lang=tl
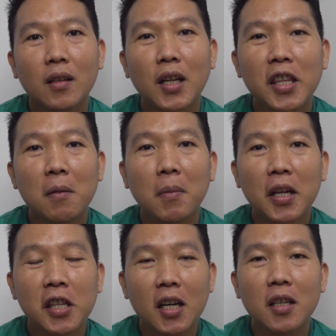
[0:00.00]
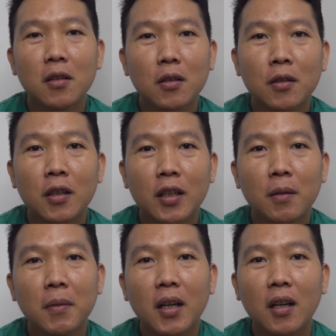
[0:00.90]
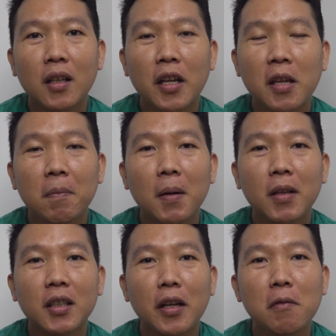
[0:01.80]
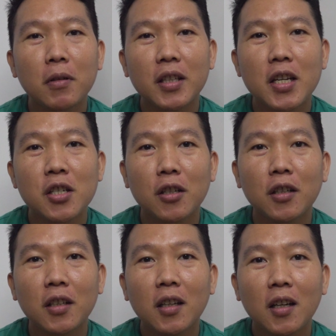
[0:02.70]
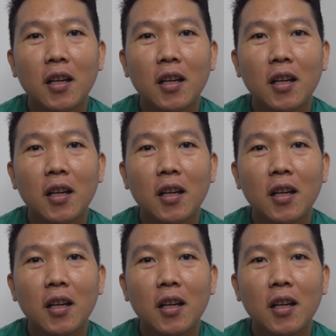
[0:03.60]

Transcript: nasa bus kayo or ma, nasa public transportation,